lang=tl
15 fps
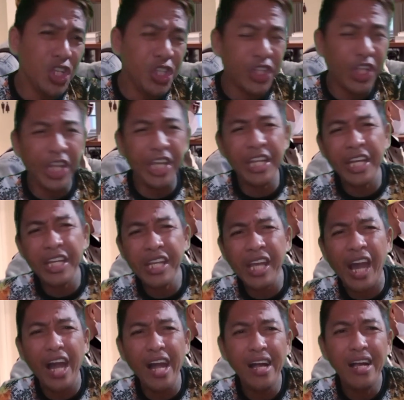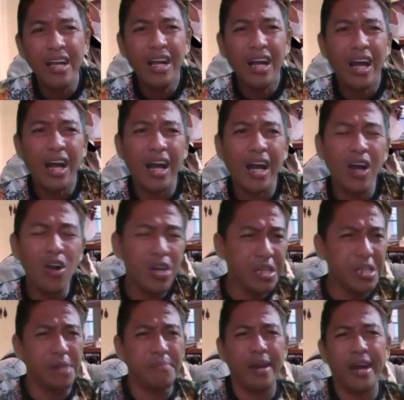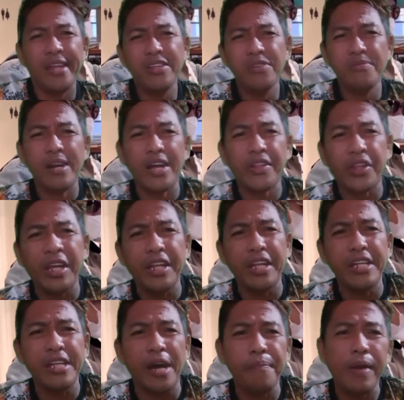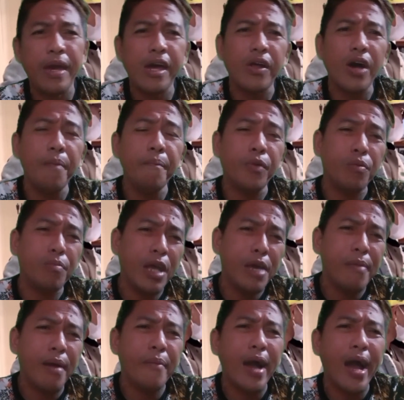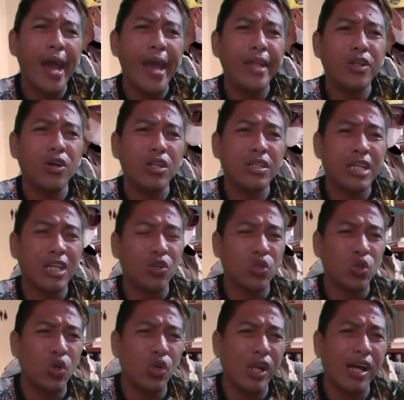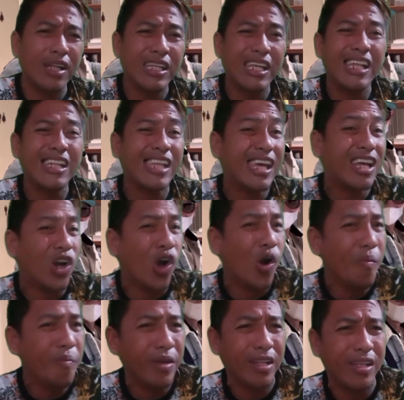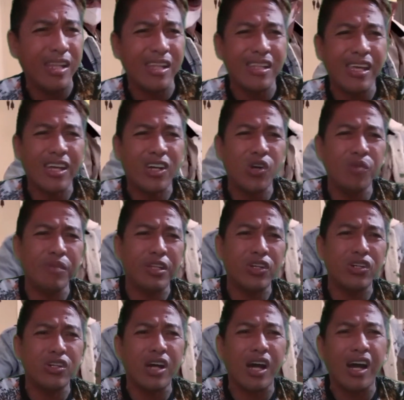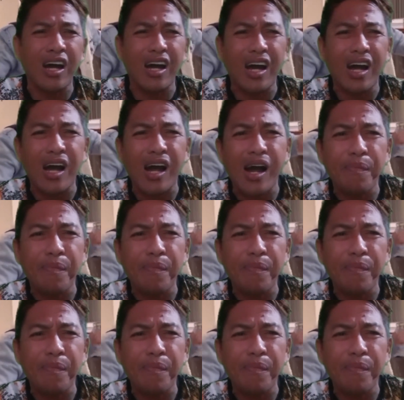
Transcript: training niya uh, okay naman yung mga training niya pero ang problema mga idol sa totoo lang tinitake home eh tinitake home itong uh,